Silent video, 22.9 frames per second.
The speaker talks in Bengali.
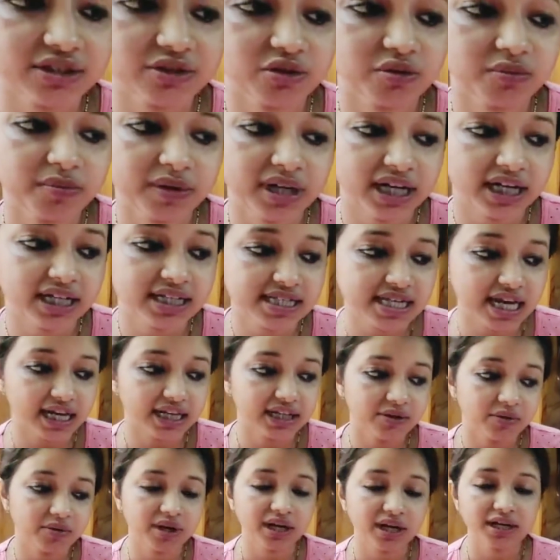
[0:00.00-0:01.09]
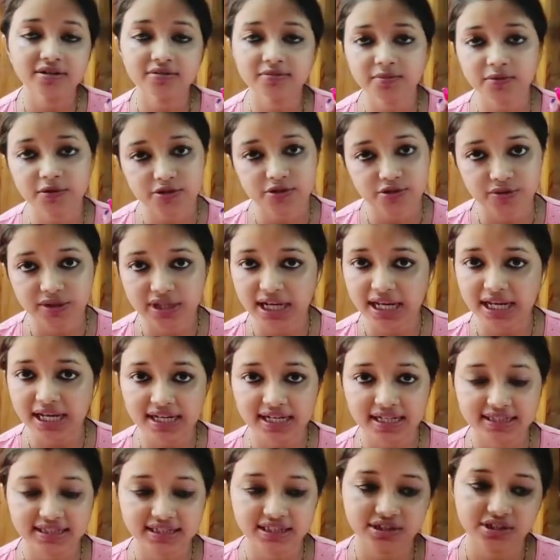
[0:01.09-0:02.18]
তোমরা চাইলে ওখানে প্রচুর কালার
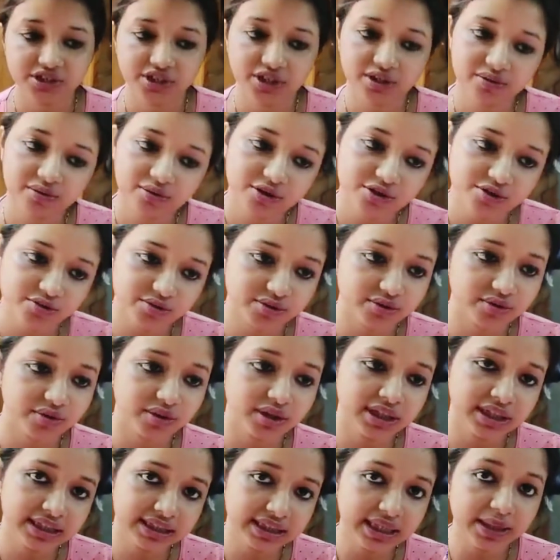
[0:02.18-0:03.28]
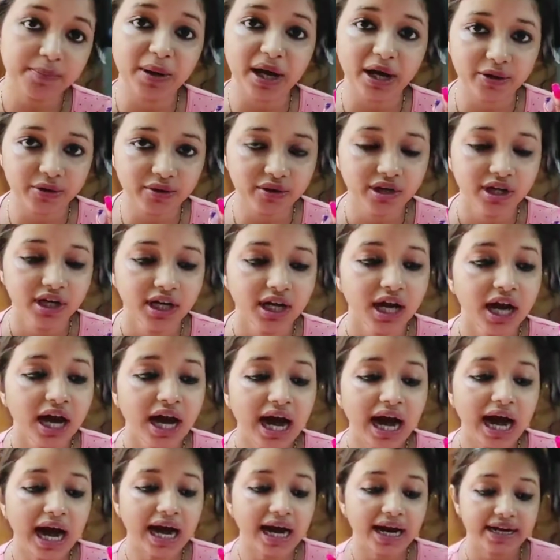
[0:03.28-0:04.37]
আছে সেগুলো চুজ করে নিতে পারো
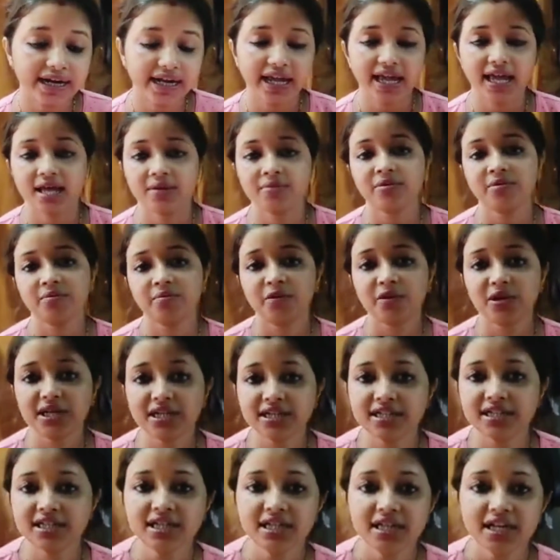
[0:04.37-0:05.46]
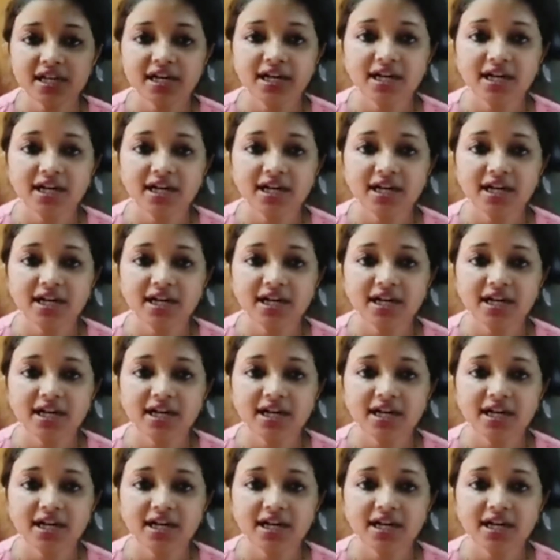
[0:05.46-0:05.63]
আর হ্যাঁ আমি বলে দিই